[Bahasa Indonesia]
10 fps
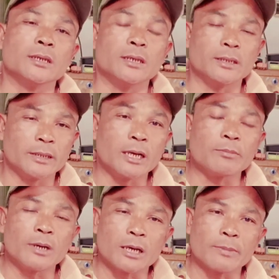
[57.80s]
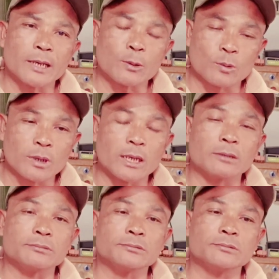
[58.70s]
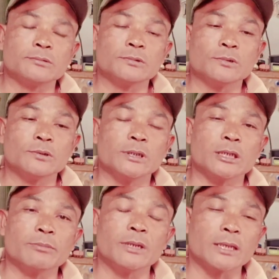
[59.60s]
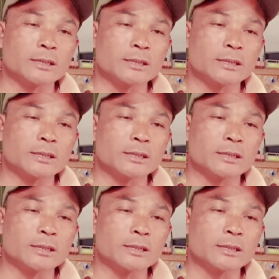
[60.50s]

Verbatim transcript: yang pagaparang unga uni gaman